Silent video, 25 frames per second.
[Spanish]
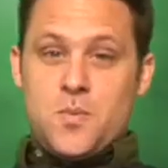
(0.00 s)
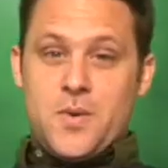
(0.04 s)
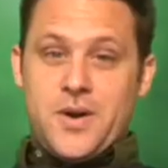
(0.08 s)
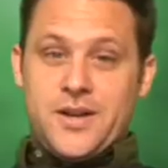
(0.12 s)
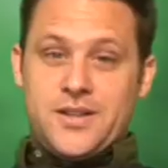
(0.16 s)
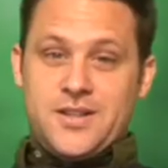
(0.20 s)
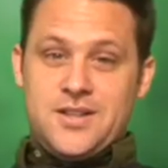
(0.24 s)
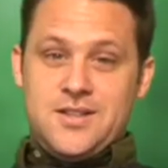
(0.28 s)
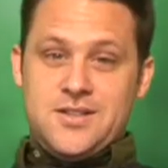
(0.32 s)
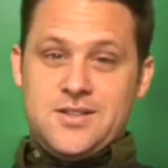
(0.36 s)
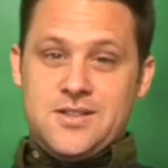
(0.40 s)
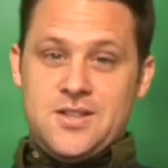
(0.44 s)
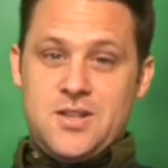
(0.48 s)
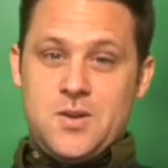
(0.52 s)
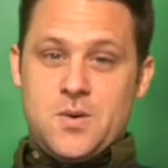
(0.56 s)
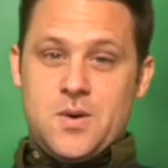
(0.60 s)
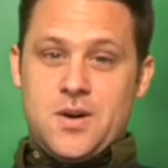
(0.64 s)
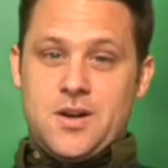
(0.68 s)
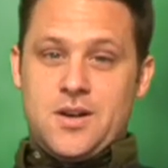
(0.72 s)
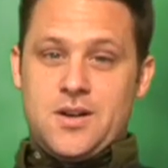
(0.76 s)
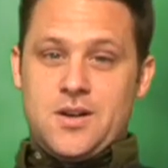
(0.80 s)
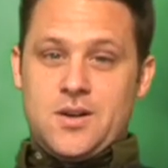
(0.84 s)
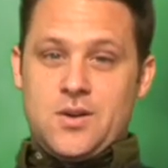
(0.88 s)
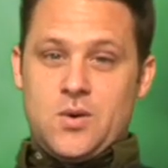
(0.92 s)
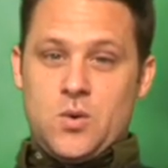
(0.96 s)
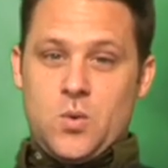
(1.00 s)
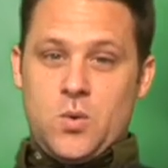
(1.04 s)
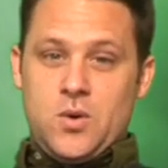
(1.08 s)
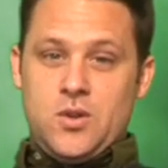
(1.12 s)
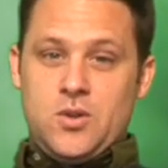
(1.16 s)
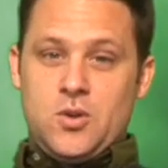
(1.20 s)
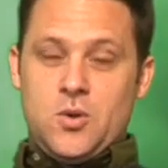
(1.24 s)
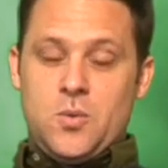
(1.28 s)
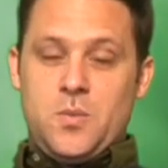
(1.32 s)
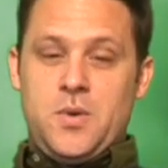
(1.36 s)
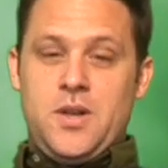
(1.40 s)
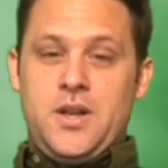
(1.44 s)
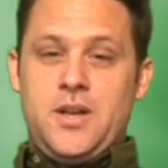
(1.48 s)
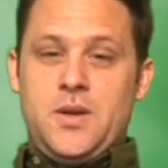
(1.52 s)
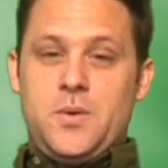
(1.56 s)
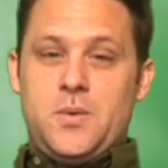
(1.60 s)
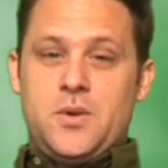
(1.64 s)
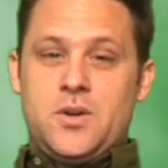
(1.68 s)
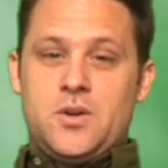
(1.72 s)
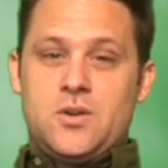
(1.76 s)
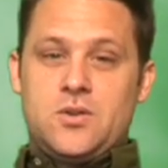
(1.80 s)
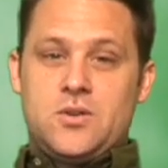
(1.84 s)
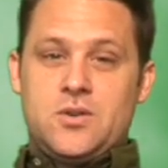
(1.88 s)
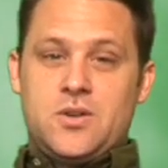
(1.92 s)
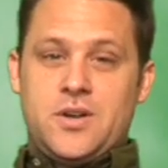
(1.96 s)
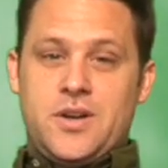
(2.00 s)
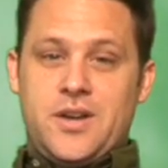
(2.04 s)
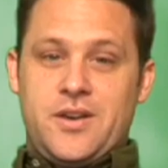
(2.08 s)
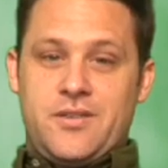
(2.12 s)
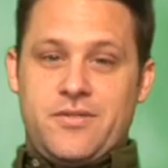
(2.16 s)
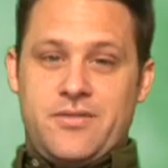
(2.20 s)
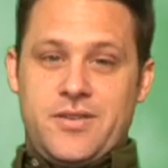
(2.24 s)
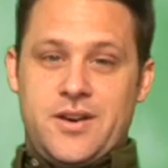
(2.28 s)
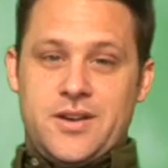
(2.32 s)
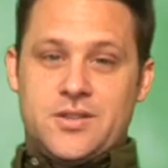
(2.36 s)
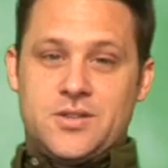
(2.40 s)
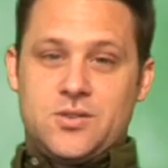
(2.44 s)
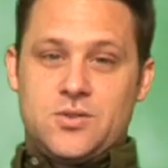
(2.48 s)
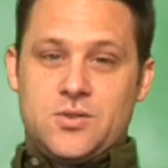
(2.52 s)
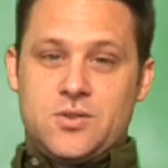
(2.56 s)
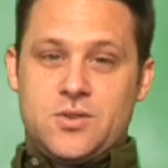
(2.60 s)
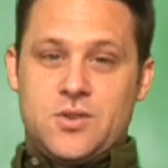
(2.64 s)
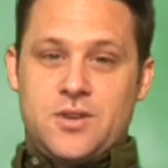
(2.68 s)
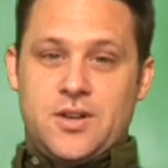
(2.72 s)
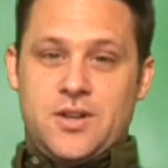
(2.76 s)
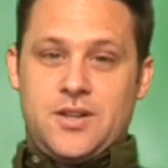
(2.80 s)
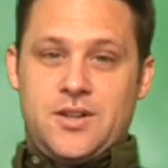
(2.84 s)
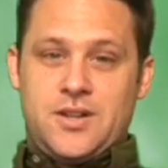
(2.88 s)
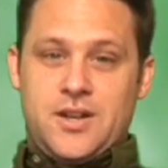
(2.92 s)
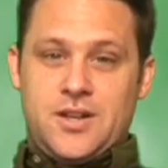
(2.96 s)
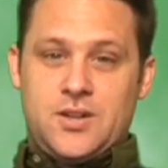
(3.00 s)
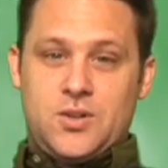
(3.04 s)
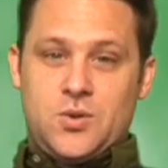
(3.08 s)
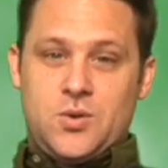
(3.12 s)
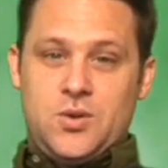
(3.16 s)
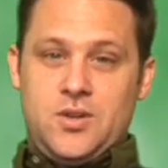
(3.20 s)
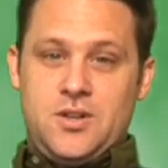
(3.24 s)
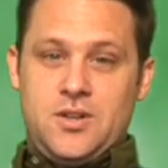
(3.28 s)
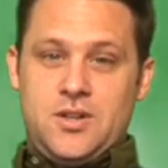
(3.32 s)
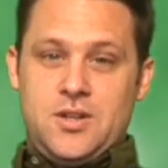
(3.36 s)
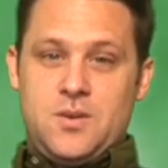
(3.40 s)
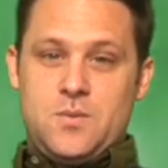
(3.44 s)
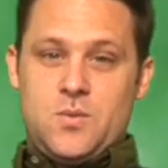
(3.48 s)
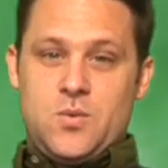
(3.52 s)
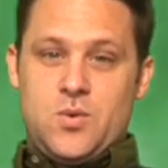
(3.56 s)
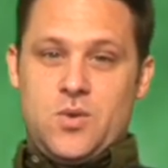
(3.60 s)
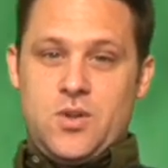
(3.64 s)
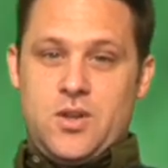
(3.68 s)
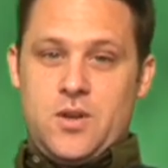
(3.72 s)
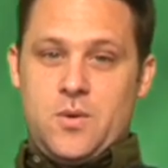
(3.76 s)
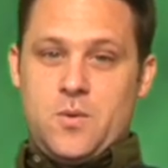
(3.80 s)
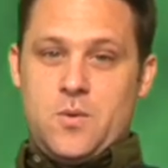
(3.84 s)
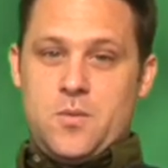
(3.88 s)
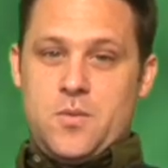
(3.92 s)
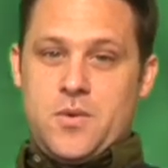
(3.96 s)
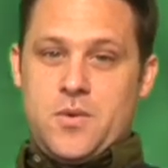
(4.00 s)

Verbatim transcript: Martín Sivak, cuento mi libro Jefazo, retrato íntimo de Evo